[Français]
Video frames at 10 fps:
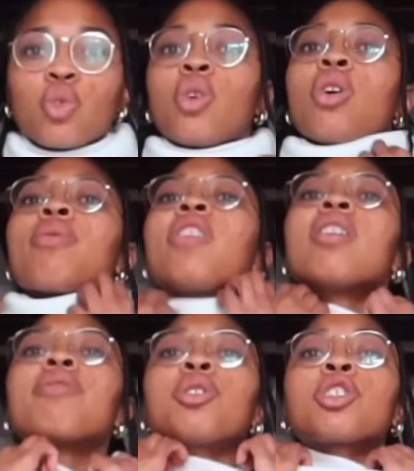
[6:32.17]
oh,
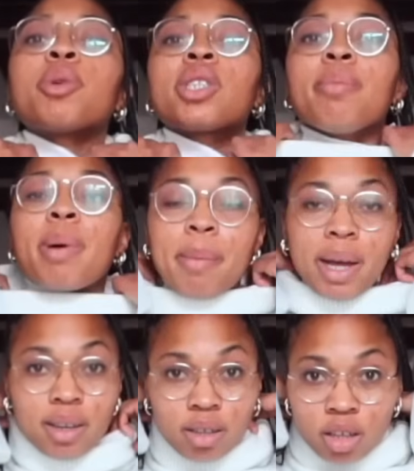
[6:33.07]
franchement c'est pas
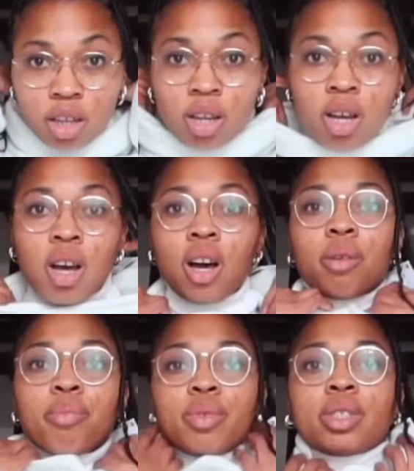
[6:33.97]
mal. En
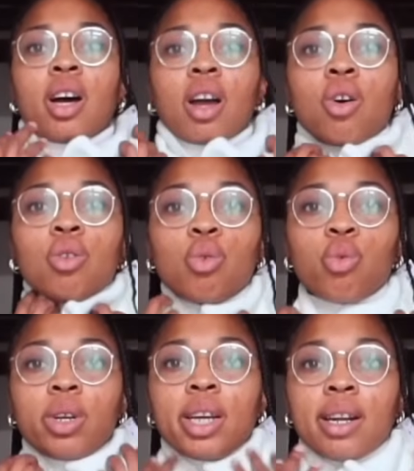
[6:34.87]
plus un col
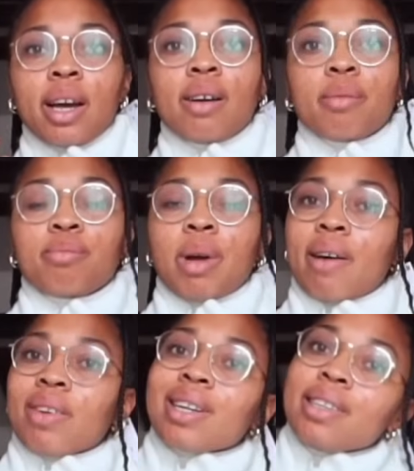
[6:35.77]
roulé là,
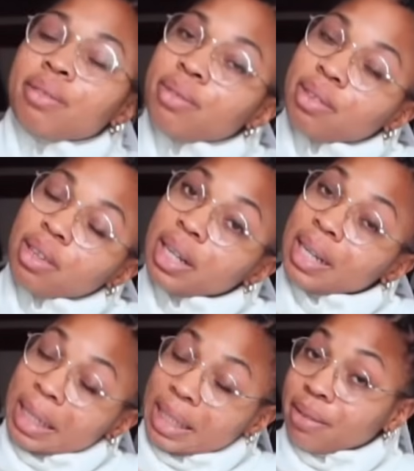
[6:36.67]
avec
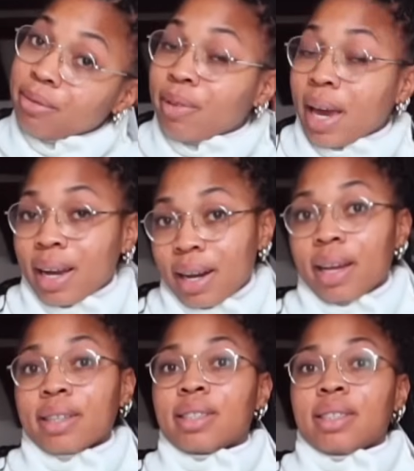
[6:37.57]
l'hiver là
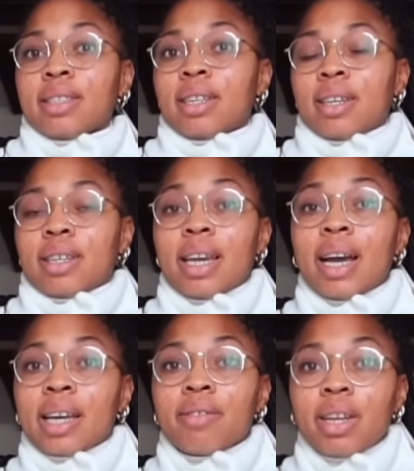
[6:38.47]
qui, qui est
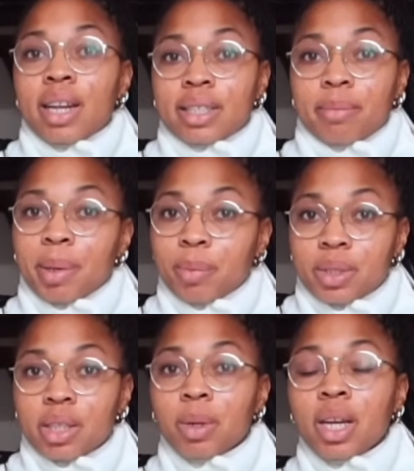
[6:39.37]
arrivé là, c'est pas
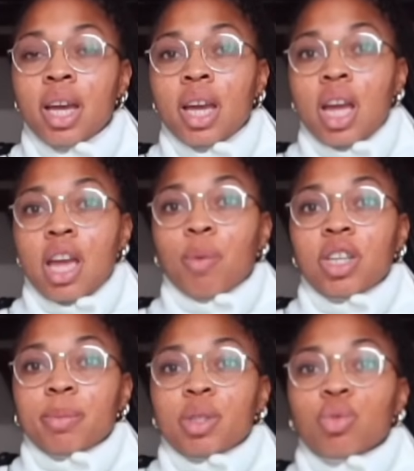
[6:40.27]
possible. Et moi
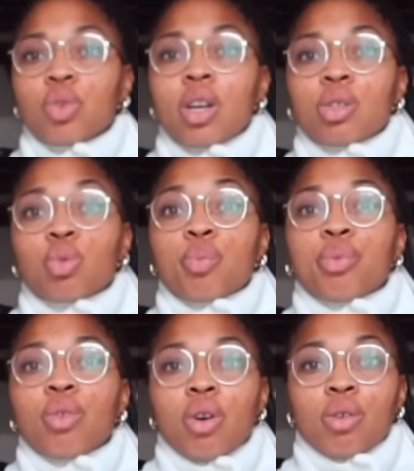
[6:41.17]
je mets toujours un
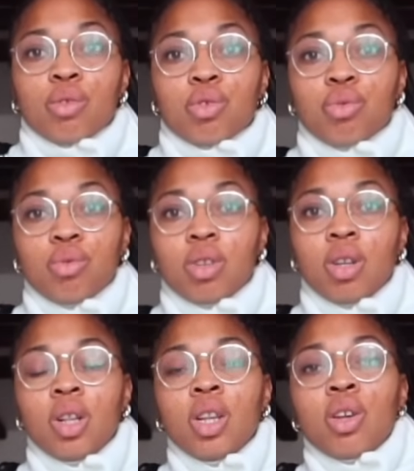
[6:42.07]
sous-pull en dessous,
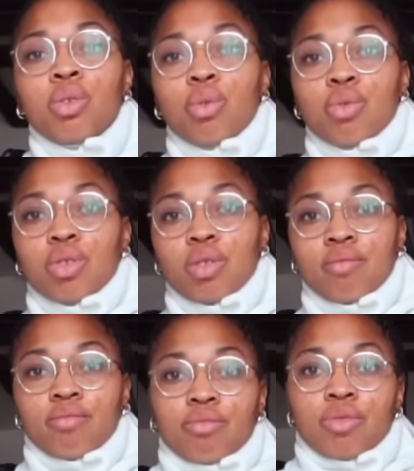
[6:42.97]
donc
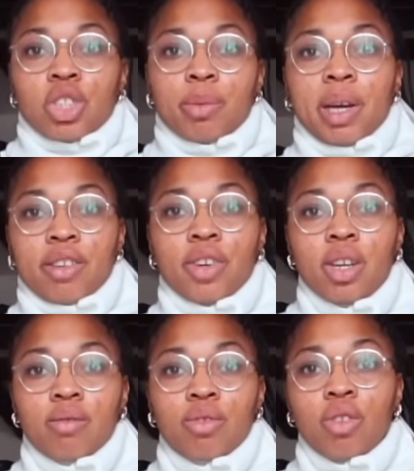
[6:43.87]
c'est parfait.
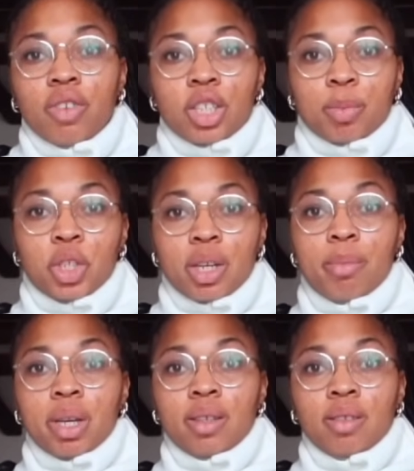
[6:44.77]
Non franchement j'aime bien.